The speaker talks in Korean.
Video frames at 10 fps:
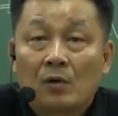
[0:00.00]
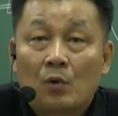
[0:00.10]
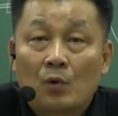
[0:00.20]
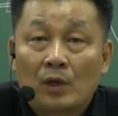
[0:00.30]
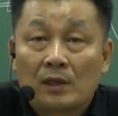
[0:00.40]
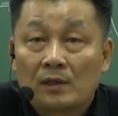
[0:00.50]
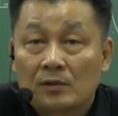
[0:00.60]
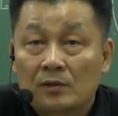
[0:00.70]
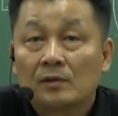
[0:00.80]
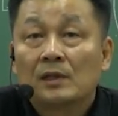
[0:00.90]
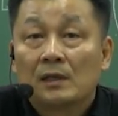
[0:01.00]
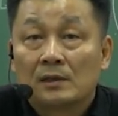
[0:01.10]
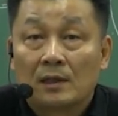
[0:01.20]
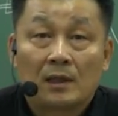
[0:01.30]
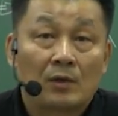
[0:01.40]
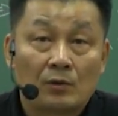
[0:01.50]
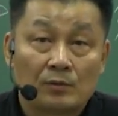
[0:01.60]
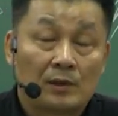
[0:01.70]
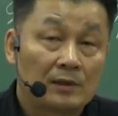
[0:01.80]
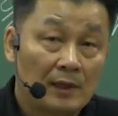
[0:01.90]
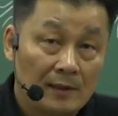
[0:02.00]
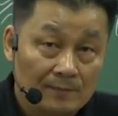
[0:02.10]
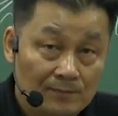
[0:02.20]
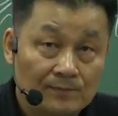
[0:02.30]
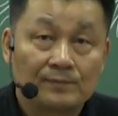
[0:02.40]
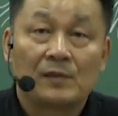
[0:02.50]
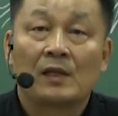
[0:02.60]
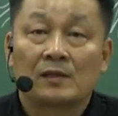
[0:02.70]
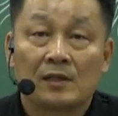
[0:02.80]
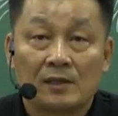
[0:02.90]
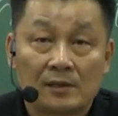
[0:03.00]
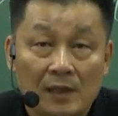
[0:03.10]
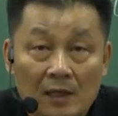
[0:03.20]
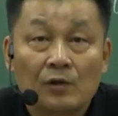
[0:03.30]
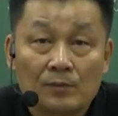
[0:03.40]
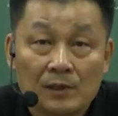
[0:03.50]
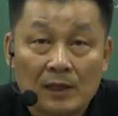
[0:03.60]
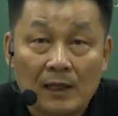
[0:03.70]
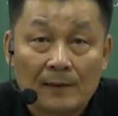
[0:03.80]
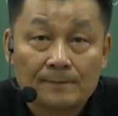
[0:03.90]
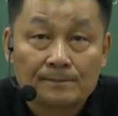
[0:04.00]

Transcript: 그거에 대해서는 제가 여러분한테 예, 제시를 할 겁니다.